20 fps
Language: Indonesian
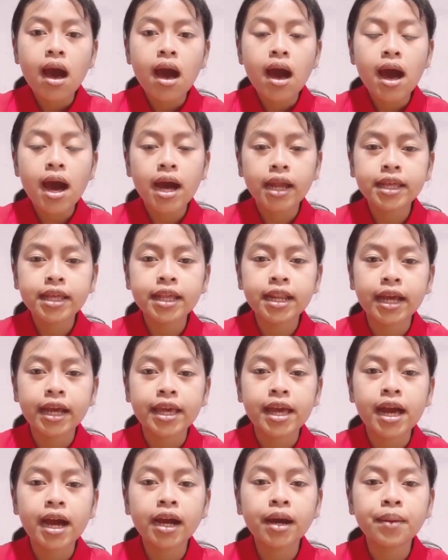Hari
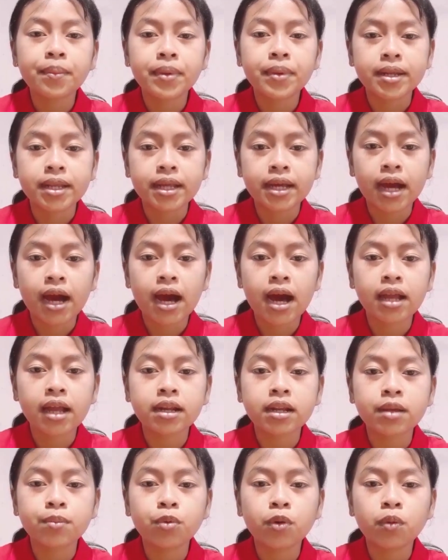Raya
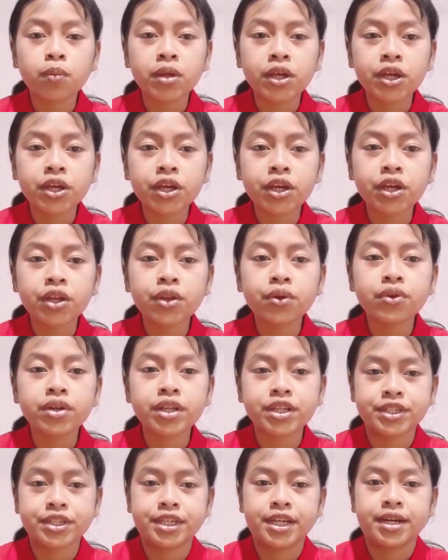Kemerdekaan Republik
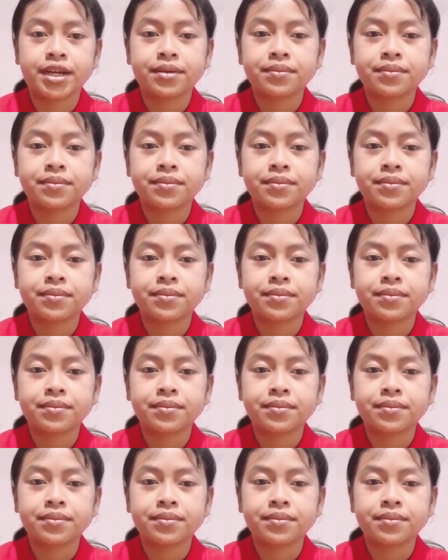Indonesia